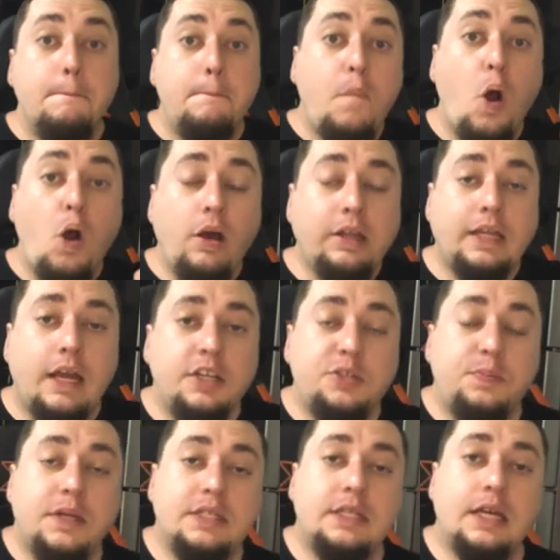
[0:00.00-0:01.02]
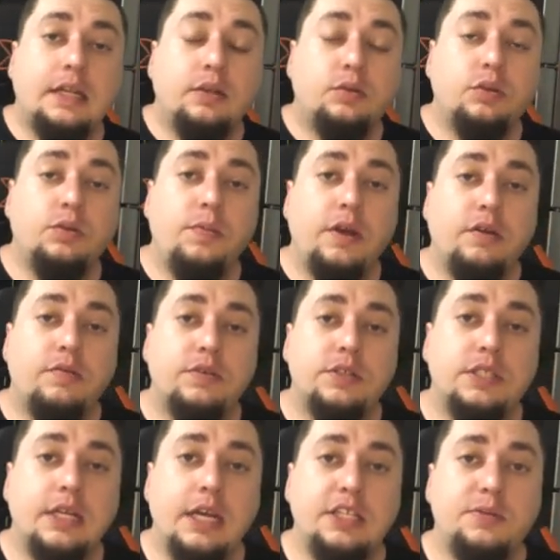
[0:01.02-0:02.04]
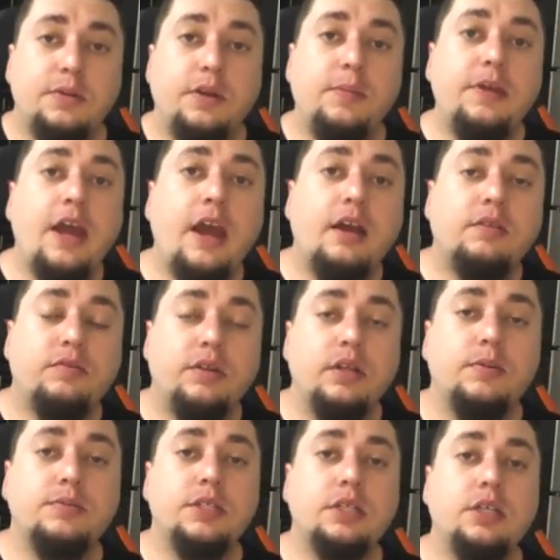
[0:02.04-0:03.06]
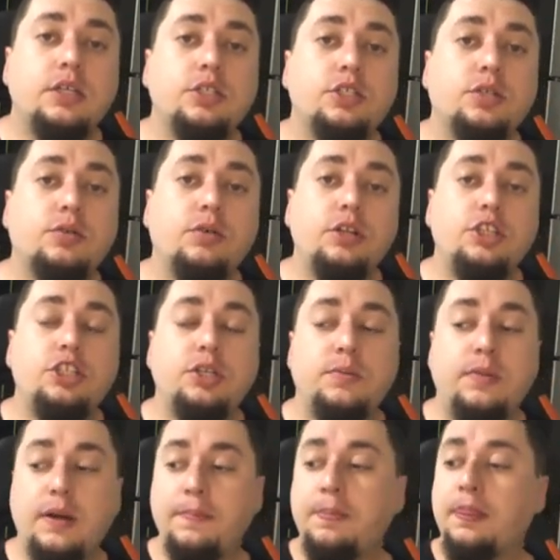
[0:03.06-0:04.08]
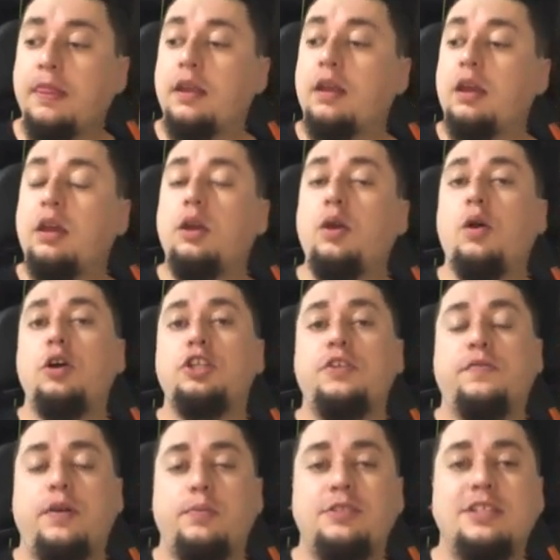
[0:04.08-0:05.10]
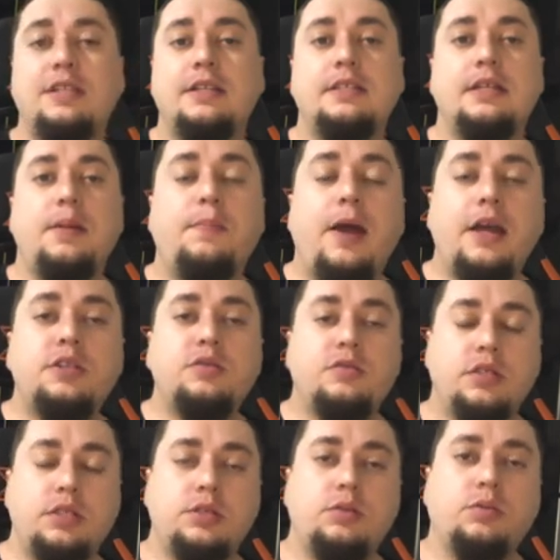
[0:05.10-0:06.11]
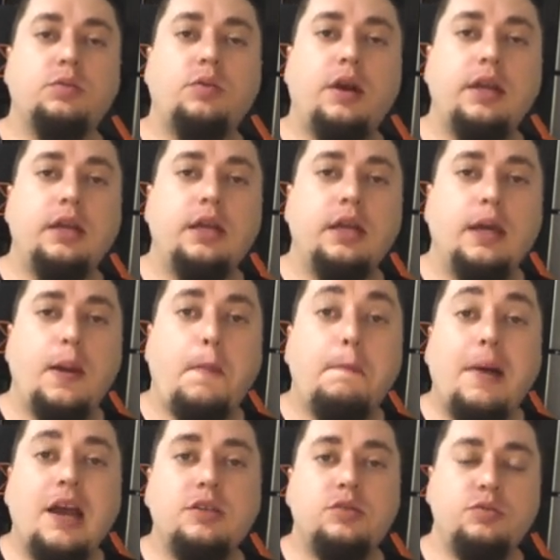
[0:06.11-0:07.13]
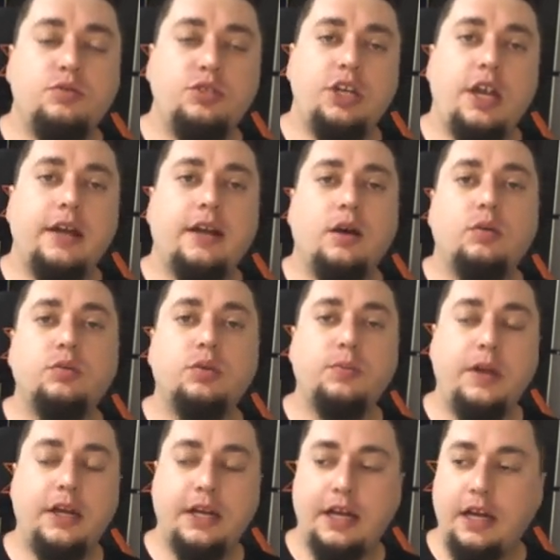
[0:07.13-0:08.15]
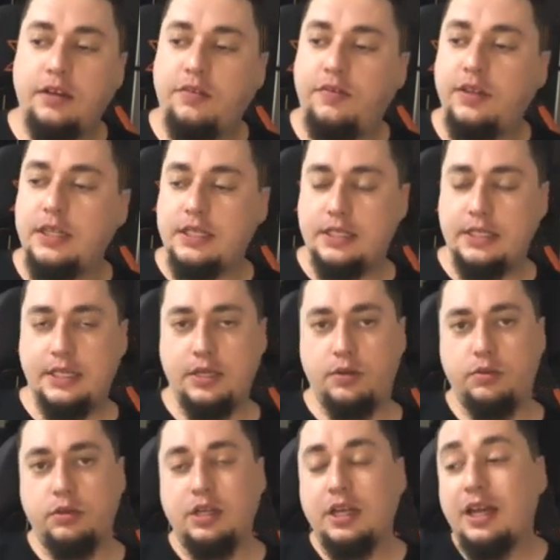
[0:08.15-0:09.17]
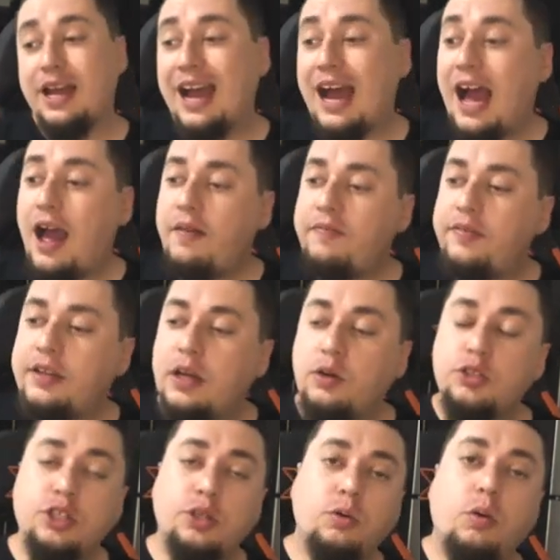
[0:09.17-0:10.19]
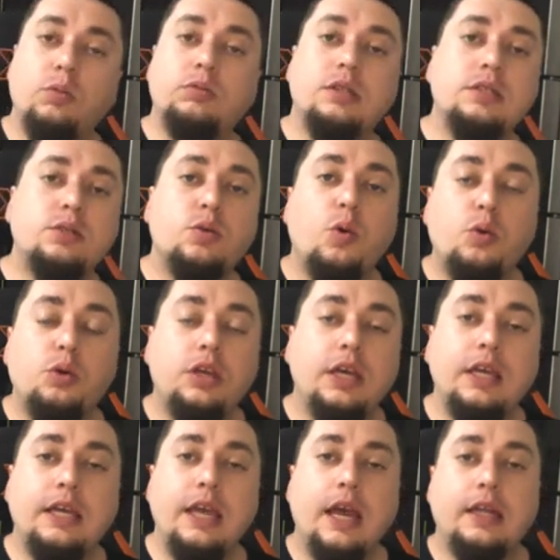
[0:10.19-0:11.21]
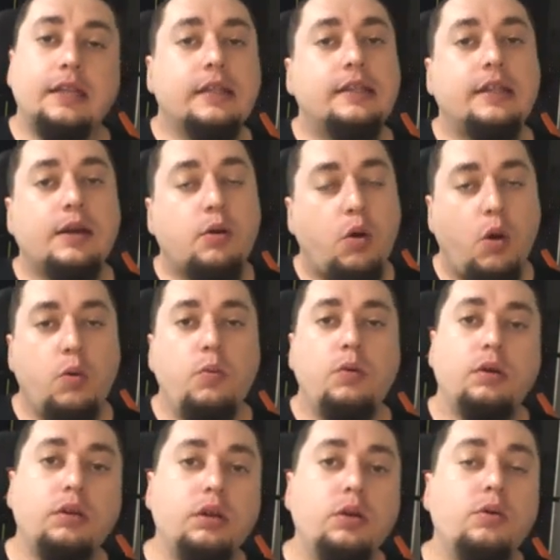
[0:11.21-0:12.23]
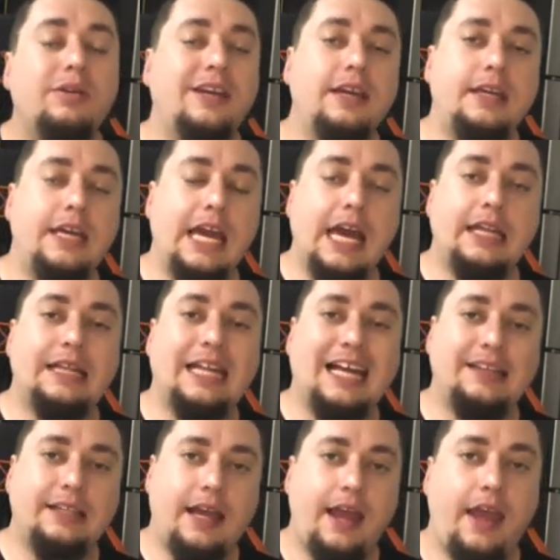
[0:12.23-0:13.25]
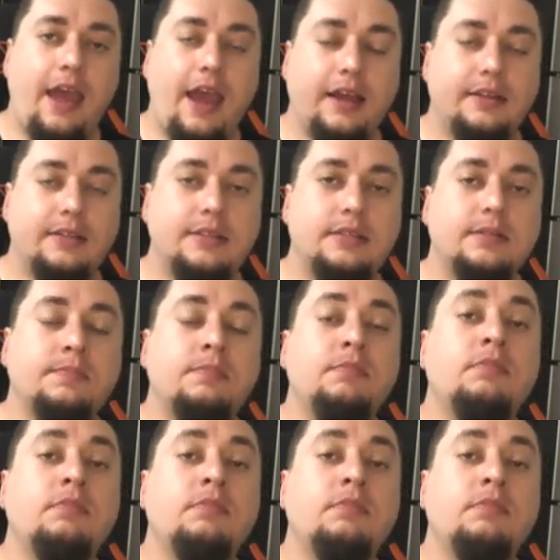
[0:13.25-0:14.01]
Boa tarde, pesada, tudo bem com vocês? Meu nome é Iago, falamos aqui de Curitiba e hoje vamos trazer mais um assunto aí, mais um jargão do mercado financeiro. Afinal de contas, o que é a Datacom e o que é a DataX?